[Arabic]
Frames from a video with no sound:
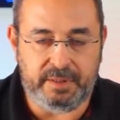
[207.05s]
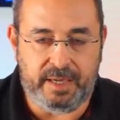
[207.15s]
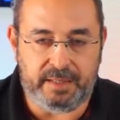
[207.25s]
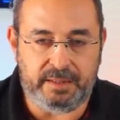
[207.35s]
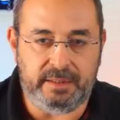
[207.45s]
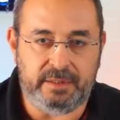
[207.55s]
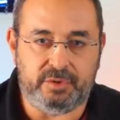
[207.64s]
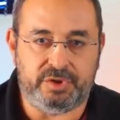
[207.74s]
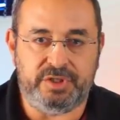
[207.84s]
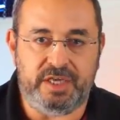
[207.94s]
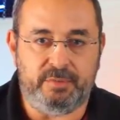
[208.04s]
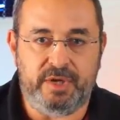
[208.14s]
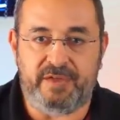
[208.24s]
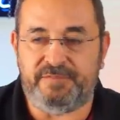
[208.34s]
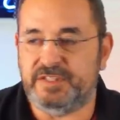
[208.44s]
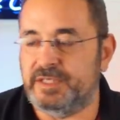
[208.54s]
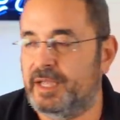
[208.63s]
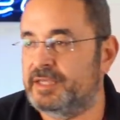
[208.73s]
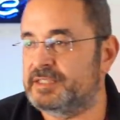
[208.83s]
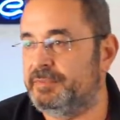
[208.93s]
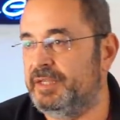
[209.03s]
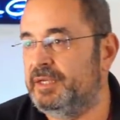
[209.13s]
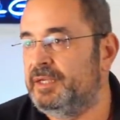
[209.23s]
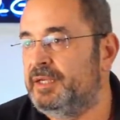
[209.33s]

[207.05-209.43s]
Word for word: يعني كردية منافسة على سبيل